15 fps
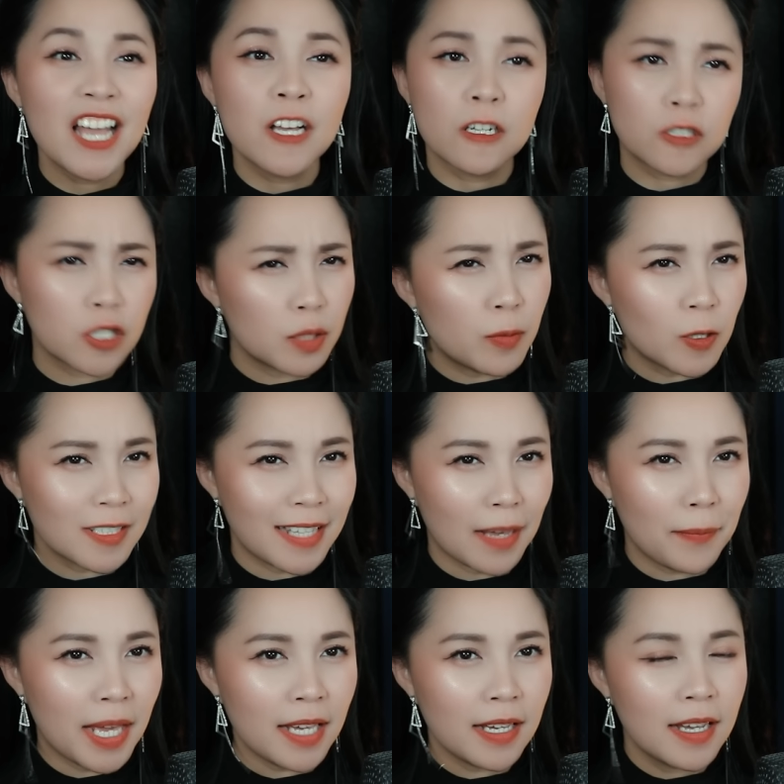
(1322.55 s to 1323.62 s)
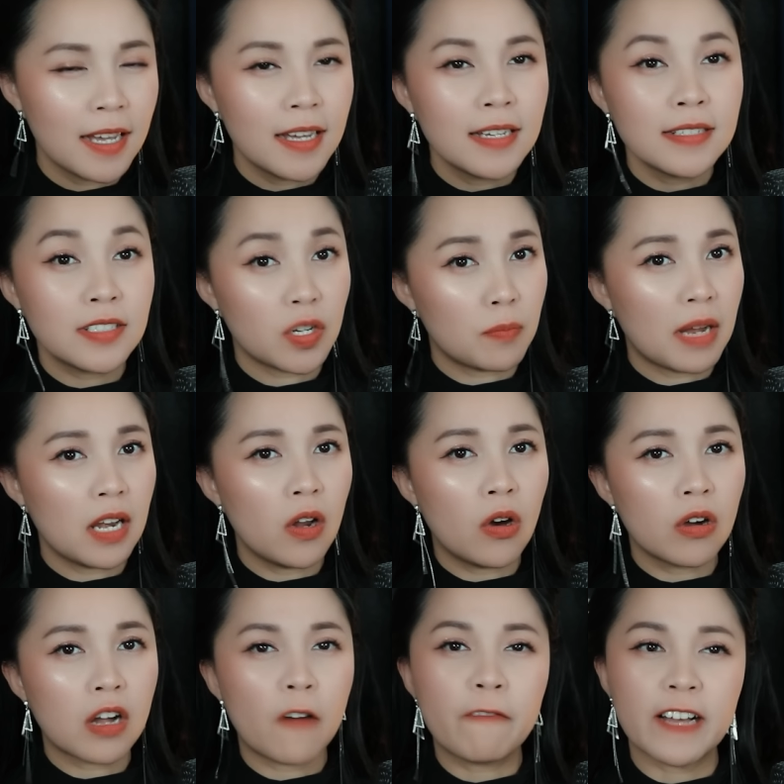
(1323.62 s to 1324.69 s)
Rồi bồ sẽ biết, trong ba lô
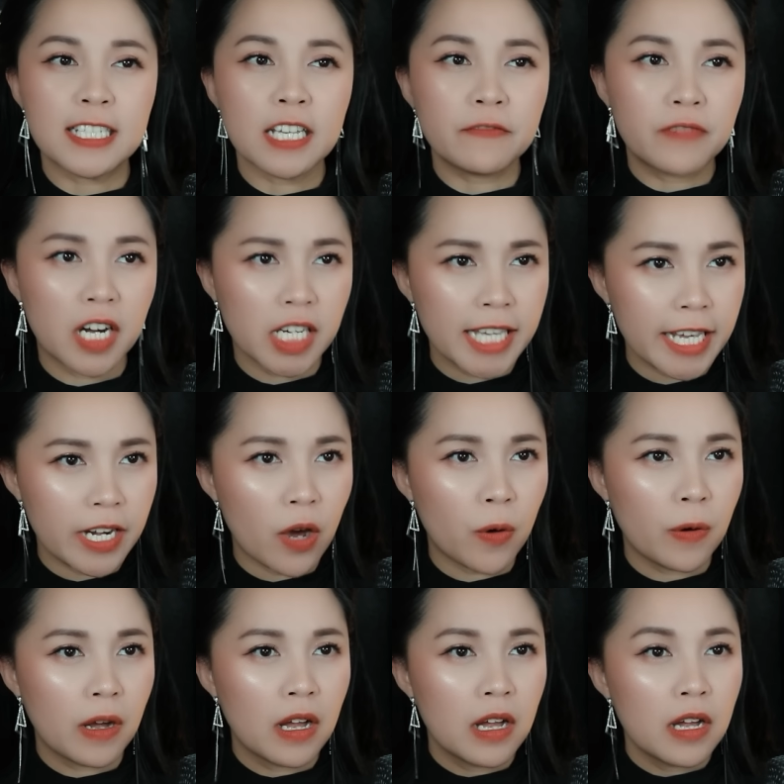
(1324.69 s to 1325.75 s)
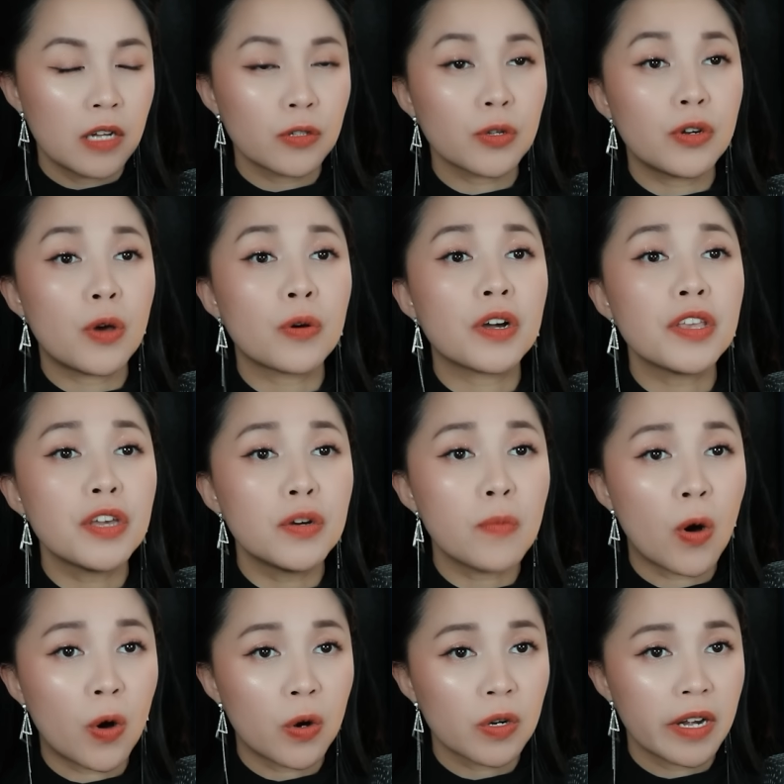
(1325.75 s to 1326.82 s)
không phải sách vở gì đâu. Tôi đâu có như
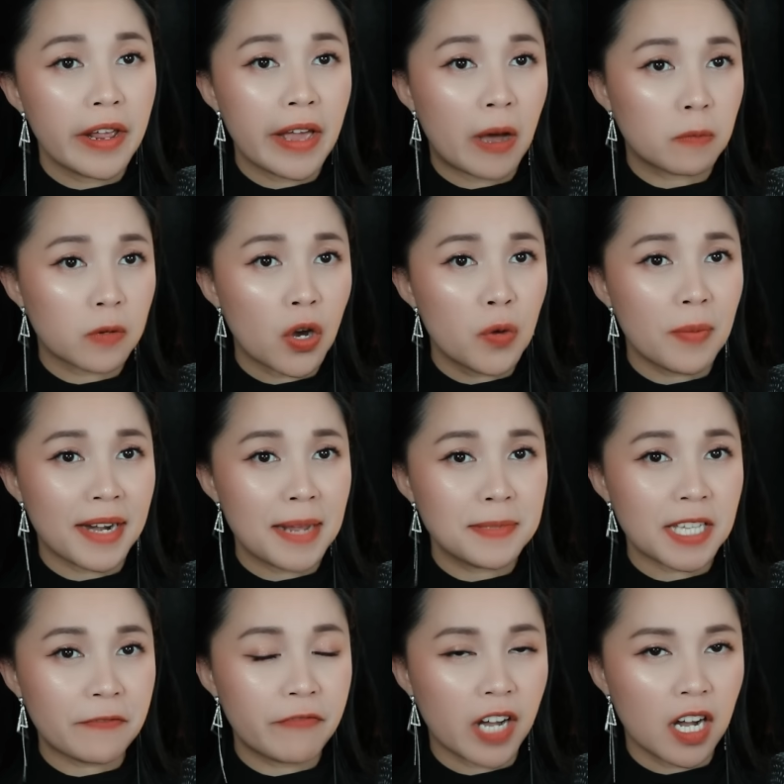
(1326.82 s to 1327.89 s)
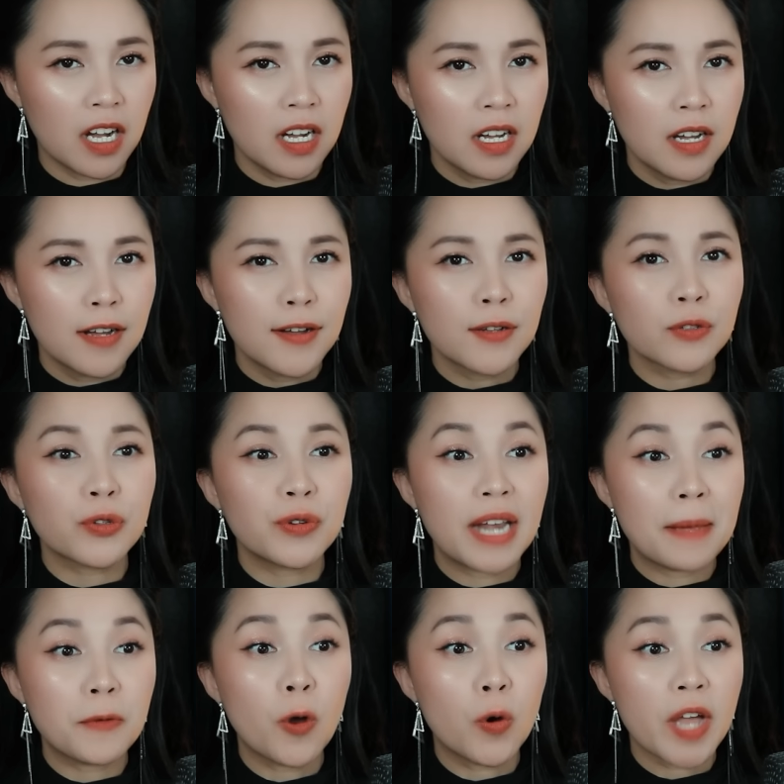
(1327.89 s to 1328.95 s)
bồ đi học đâu mà đem sách vở. Tôi
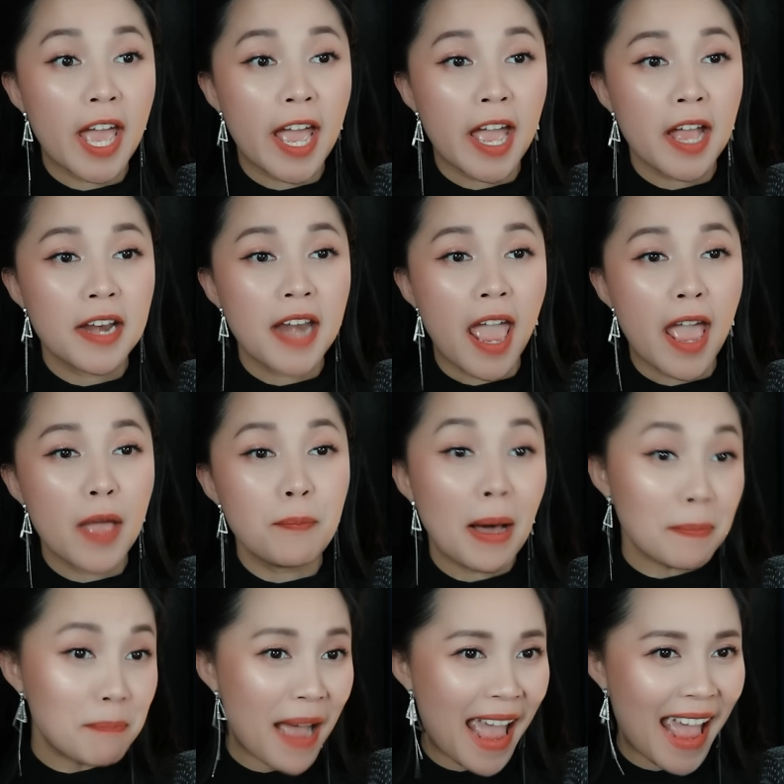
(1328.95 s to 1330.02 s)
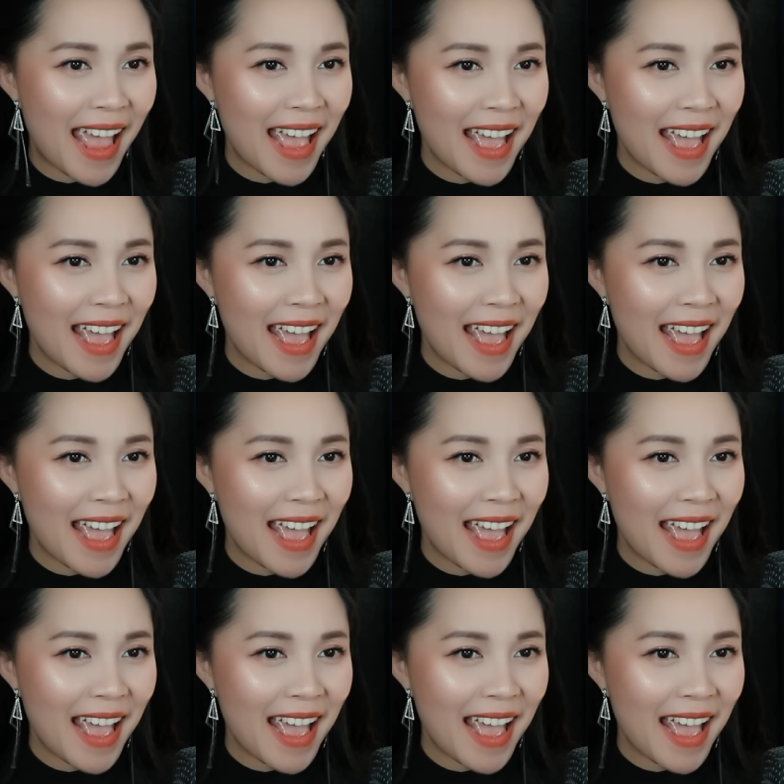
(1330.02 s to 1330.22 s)
đem đồ nghề để bắt ma.